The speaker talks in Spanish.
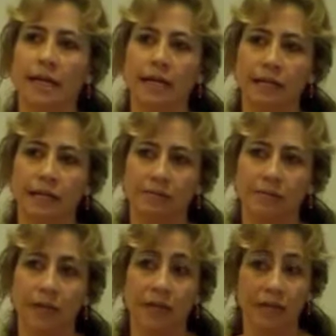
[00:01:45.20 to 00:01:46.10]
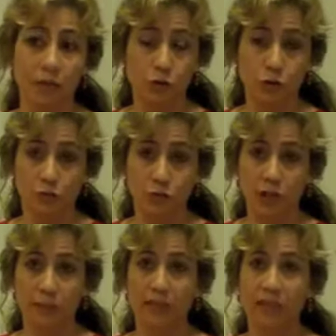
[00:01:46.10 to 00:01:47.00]
Em, esto es lo
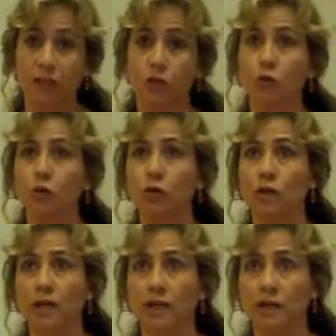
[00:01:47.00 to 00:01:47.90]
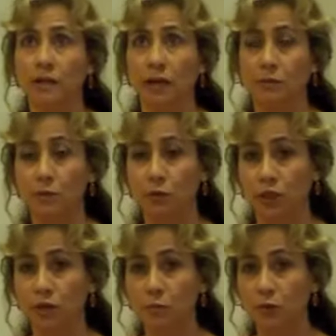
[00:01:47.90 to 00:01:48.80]
fundamental. Luego, eh, al mismo
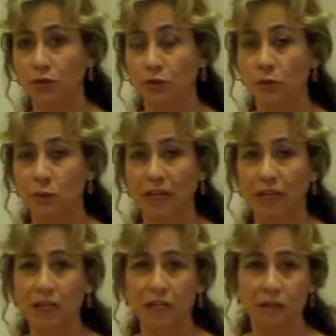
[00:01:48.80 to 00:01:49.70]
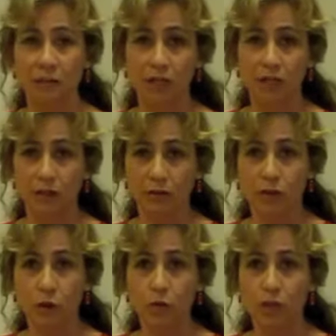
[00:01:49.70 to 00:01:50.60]
tiempo, de forma paralela, la Administración
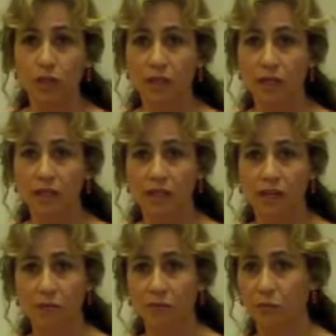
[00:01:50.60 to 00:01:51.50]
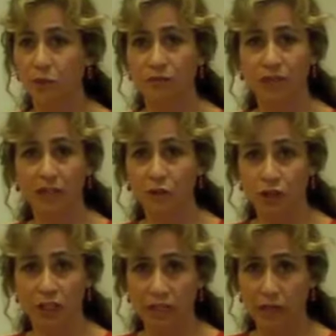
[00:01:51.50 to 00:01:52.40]
de Justicia está
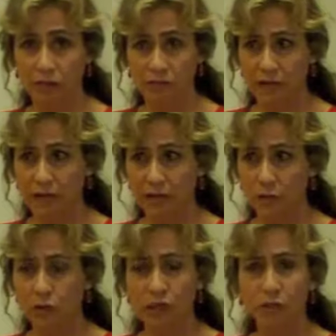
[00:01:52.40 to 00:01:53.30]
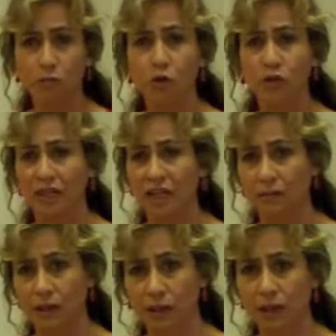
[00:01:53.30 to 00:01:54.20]
modificándose a un ritmo tan
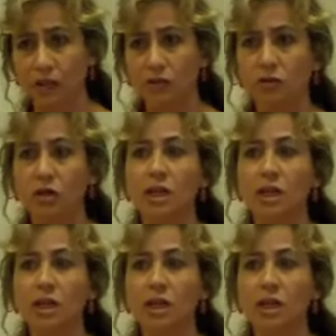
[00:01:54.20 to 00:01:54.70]
avanzado